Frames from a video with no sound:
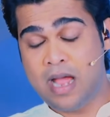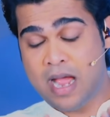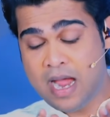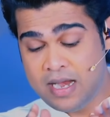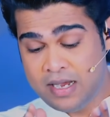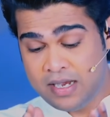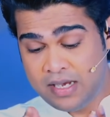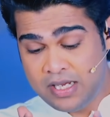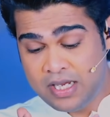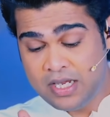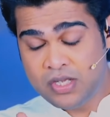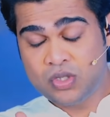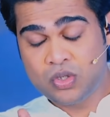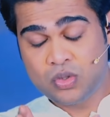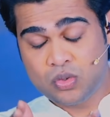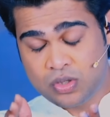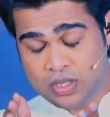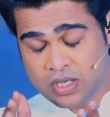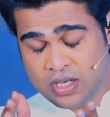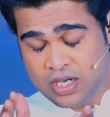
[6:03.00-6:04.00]
ఆయన
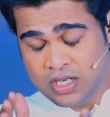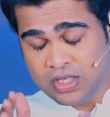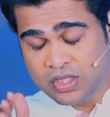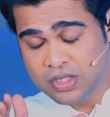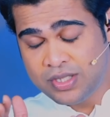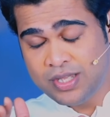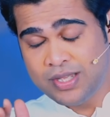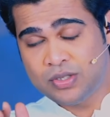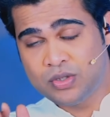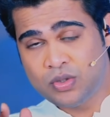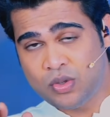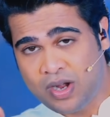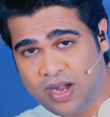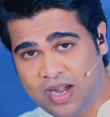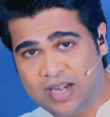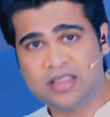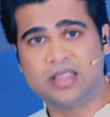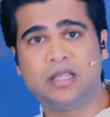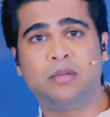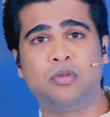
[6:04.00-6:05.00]
యేసు క్రీస్తు యేసు
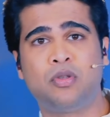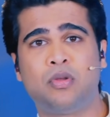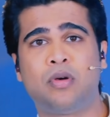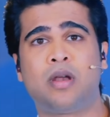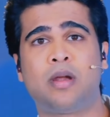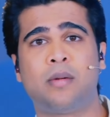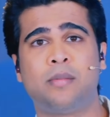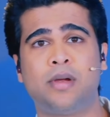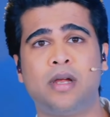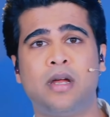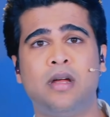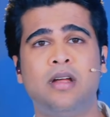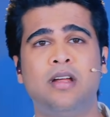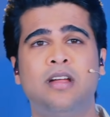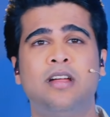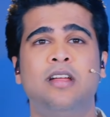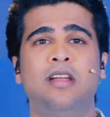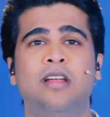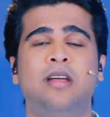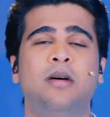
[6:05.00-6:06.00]
రక్తం ద్వారంగా
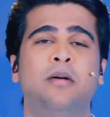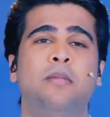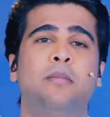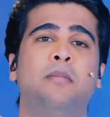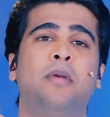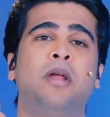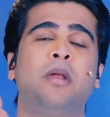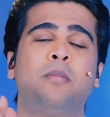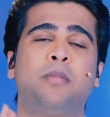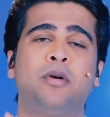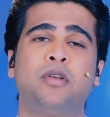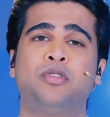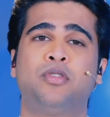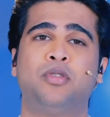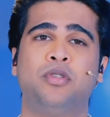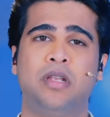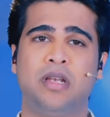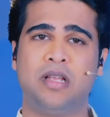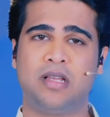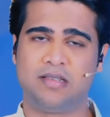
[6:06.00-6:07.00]
మనం
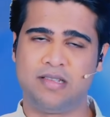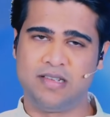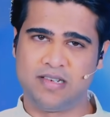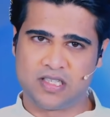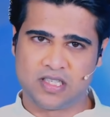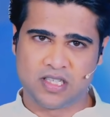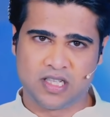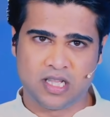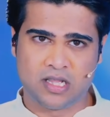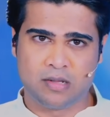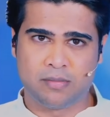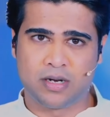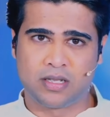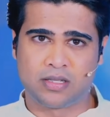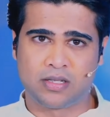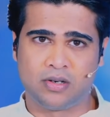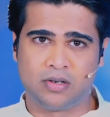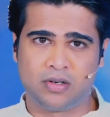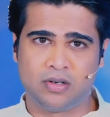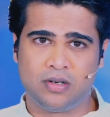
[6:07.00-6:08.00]
పరిశుద్ధులుగా
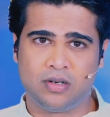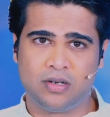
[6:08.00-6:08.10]
తీర్చిదిద్దబడతాం